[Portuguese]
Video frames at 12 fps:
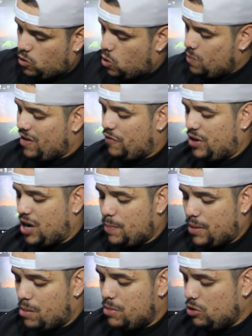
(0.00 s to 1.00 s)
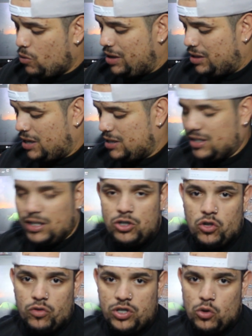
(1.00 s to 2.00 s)
Como vai ficar pra mim, não é
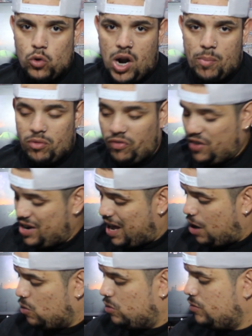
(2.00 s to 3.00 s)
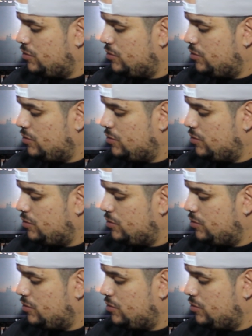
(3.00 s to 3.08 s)
interessante eu segurar pro final.